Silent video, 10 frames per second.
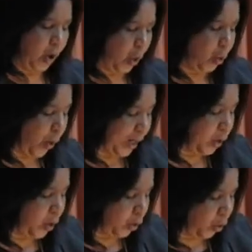lo cual
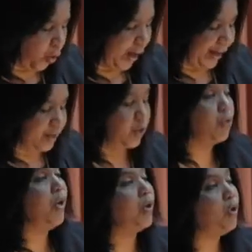colocó en
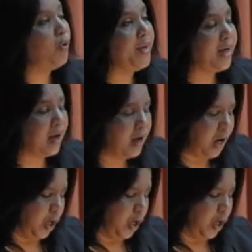recesión económica